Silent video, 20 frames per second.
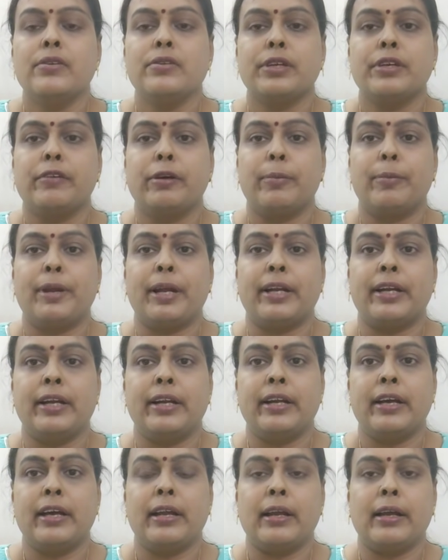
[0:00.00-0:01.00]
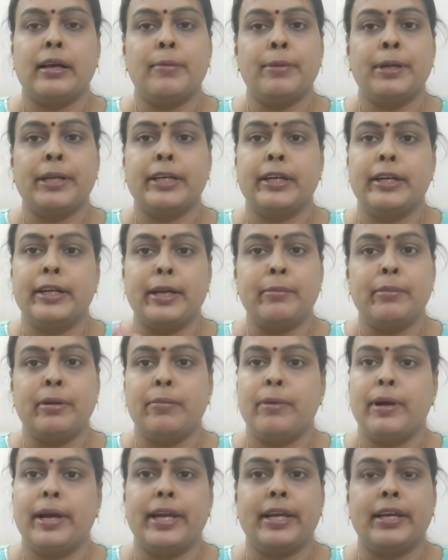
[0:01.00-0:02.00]
ஸோ இவங்க பிரெக்னென்ட் ஆகிறாங்க பிரெக்னென்ட் டைம்ல
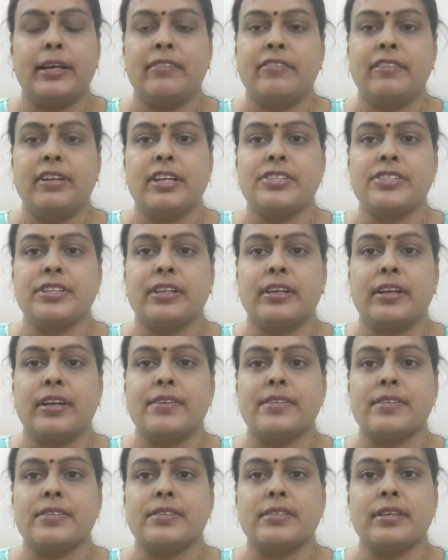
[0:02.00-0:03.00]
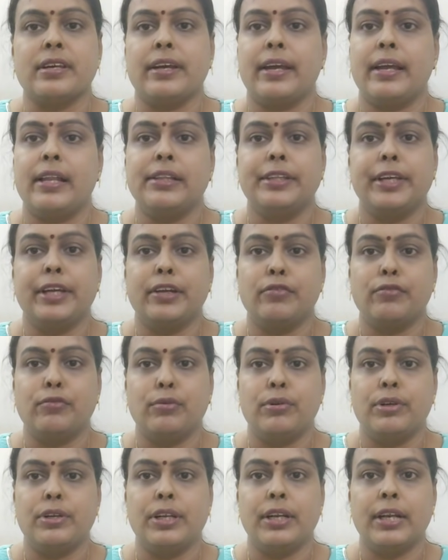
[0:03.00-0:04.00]
பயங்கர ஃபினான்ஷியல் கிரைசிஸ் ஹெல்த்தியான
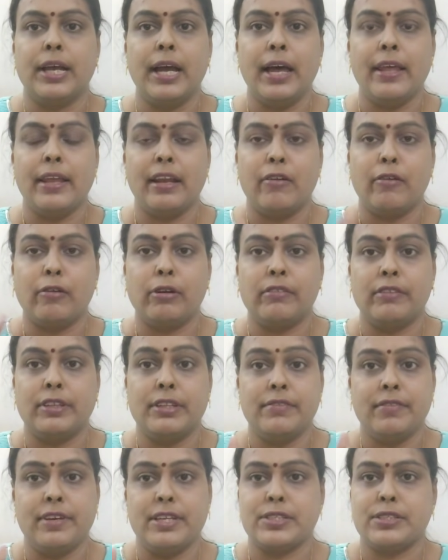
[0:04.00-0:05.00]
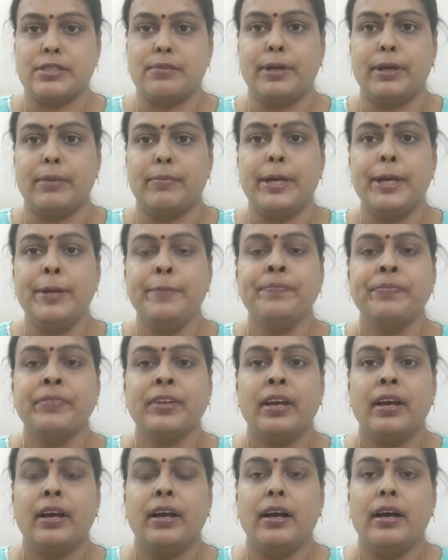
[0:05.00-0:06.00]
ஃபுட் இல்லை அதில் அவங்களுக்கு வந்து ஃபர்ஸ்ட் பேபி
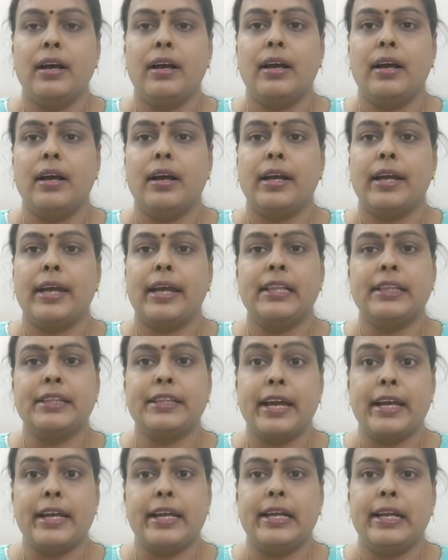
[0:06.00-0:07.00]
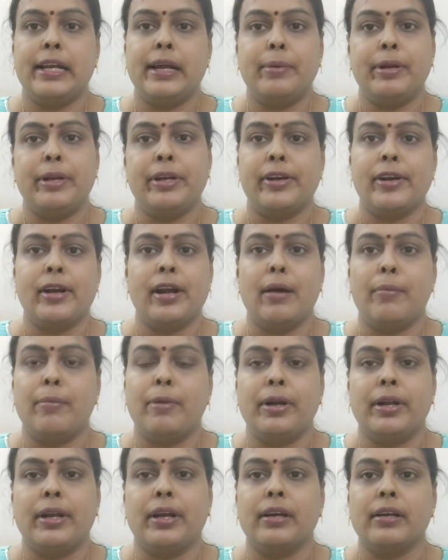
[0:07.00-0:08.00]
ஹெல்த்தியா இல்லை அப்படின்றனால
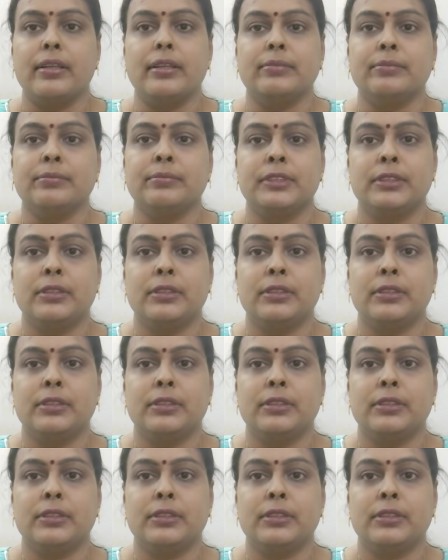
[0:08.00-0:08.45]
அபார்ட் ஆகுது